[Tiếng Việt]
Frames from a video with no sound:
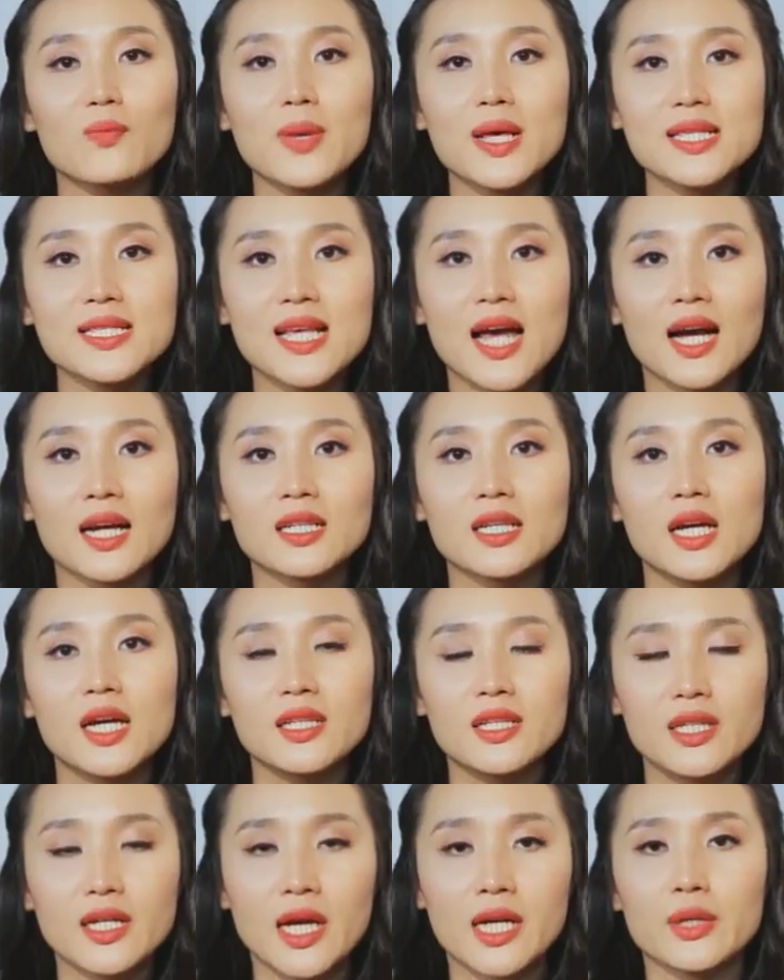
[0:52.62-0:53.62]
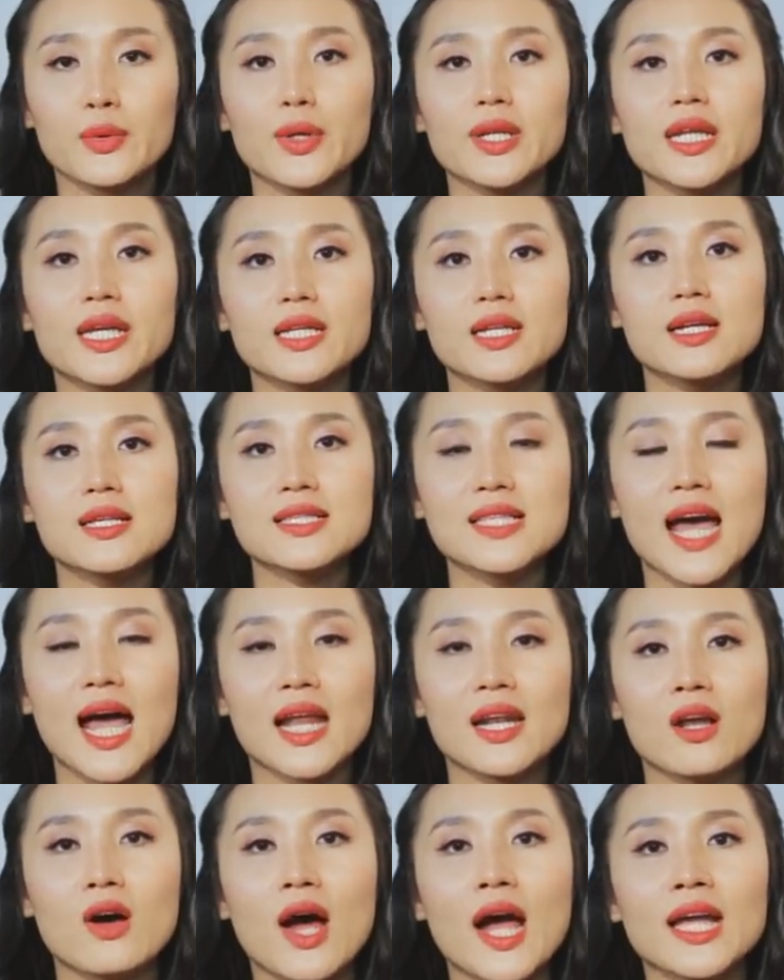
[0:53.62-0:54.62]
không biết rằng những cái quyết định đơn
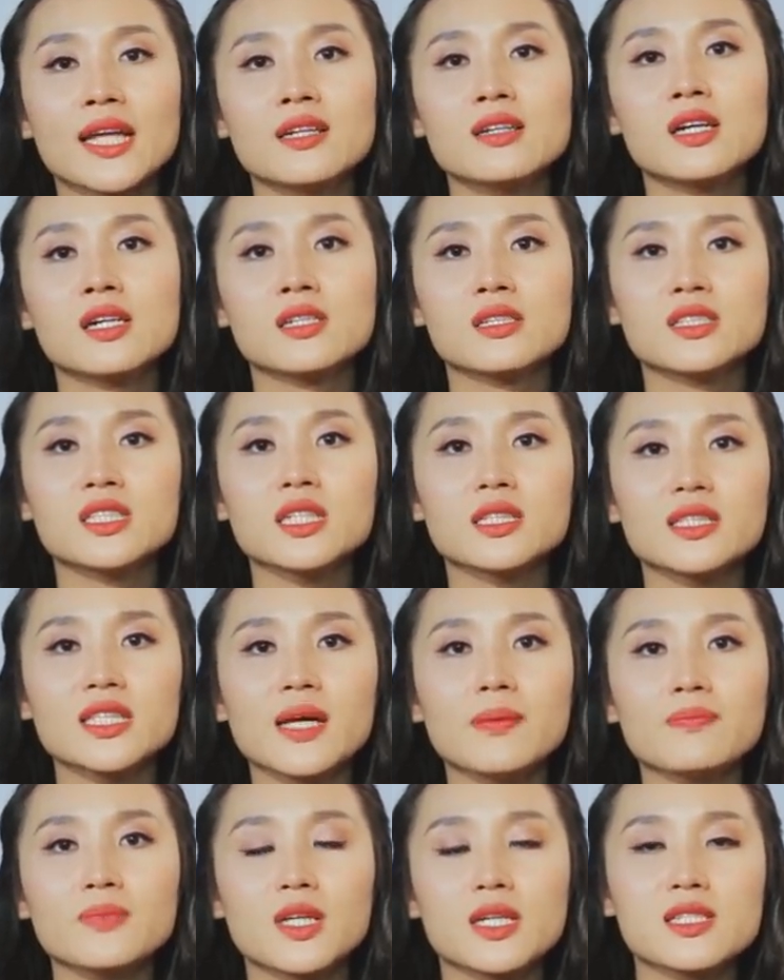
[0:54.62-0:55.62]
giản nó ảnh hưởng trực tiếp